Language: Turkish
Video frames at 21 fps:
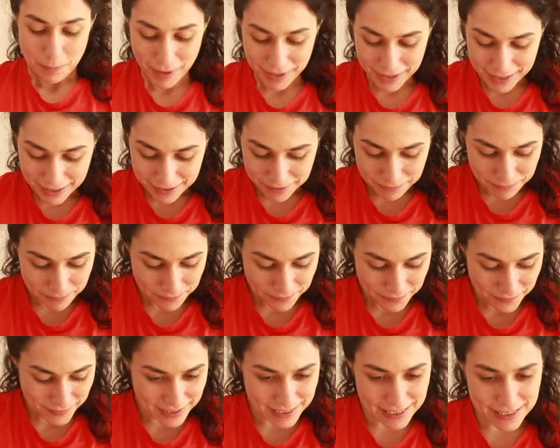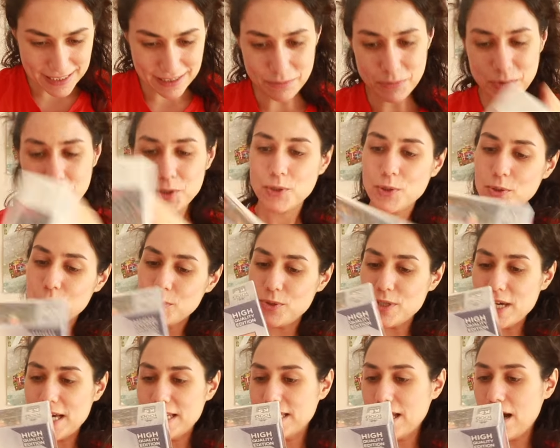Bakalım nasılmış
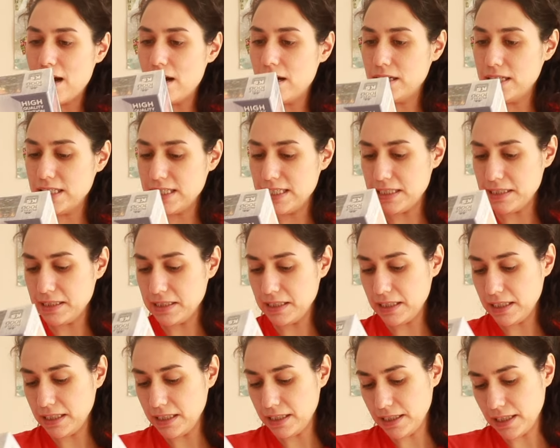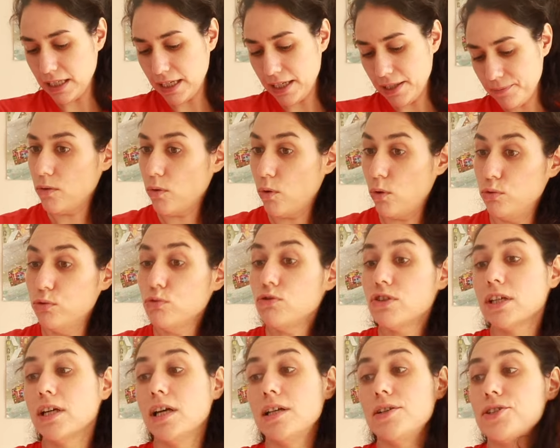göreceğiz. Arkasında da yine
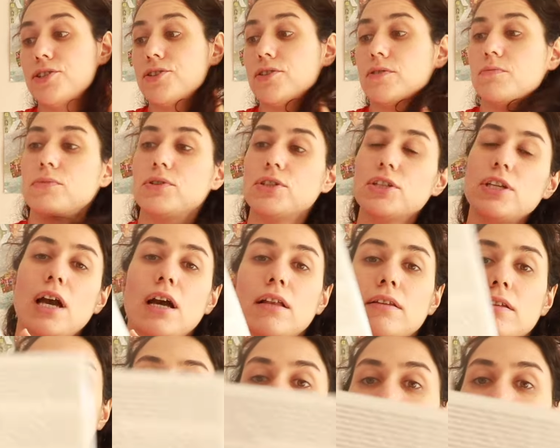oldukça geliştirmiş kendini